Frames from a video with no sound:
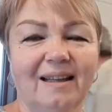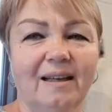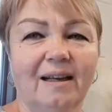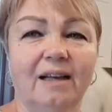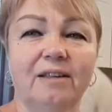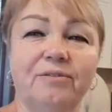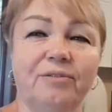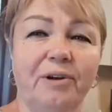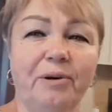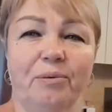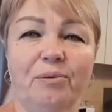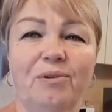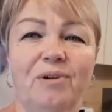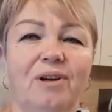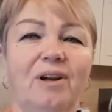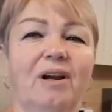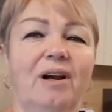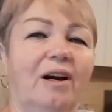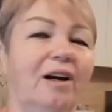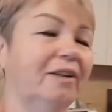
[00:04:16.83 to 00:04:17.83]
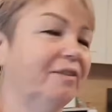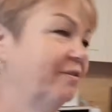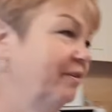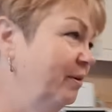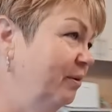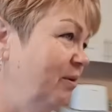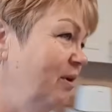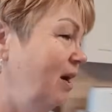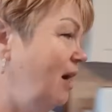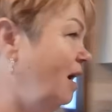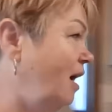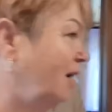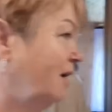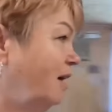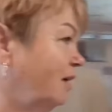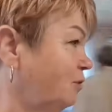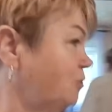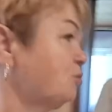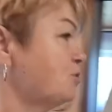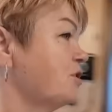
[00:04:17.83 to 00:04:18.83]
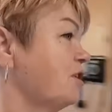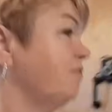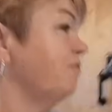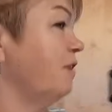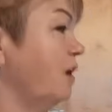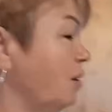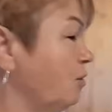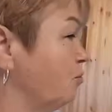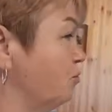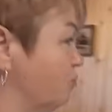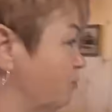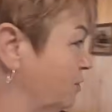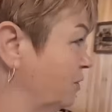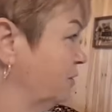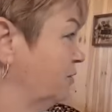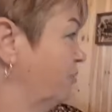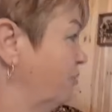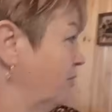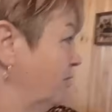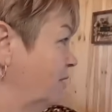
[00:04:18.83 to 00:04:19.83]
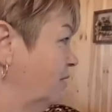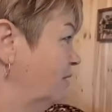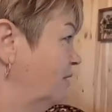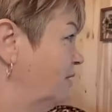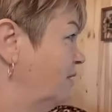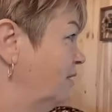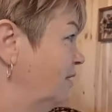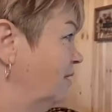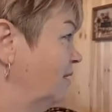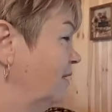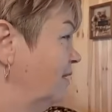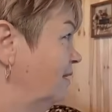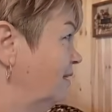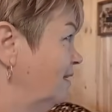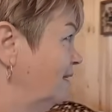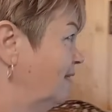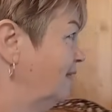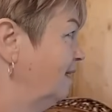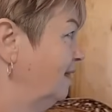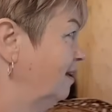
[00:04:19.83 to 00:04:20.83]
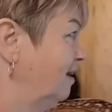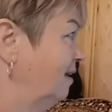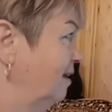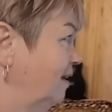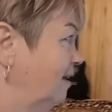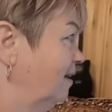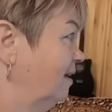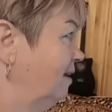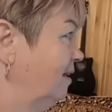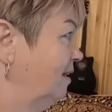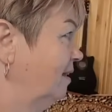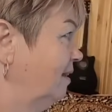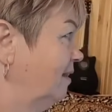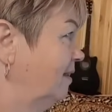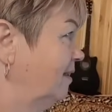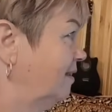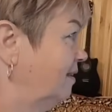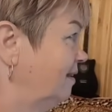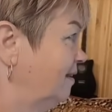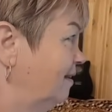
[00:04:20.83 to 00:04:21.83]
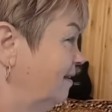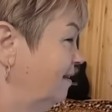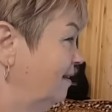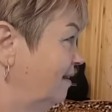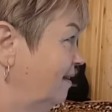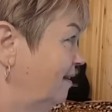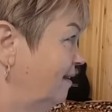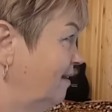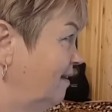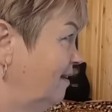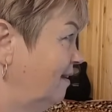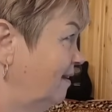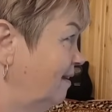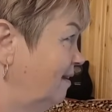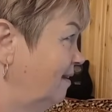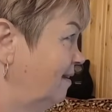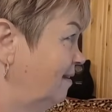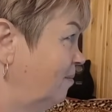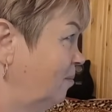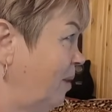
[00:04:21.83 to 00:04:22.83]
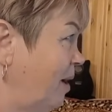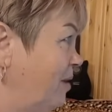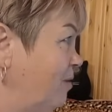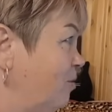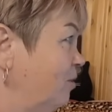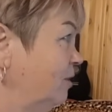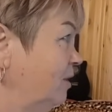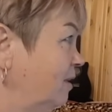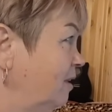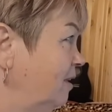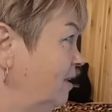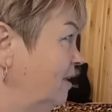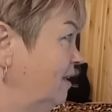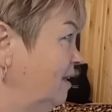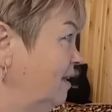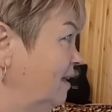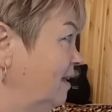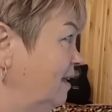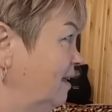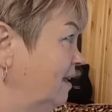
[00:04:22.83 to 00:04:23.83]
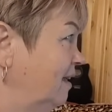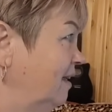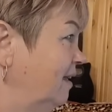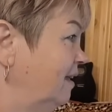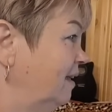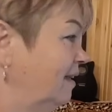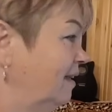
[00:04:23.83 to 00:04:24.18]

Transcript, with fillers: Отварю, отварю. А картошка, картошка врагу вон. А, да. Пойдет? Пойдет.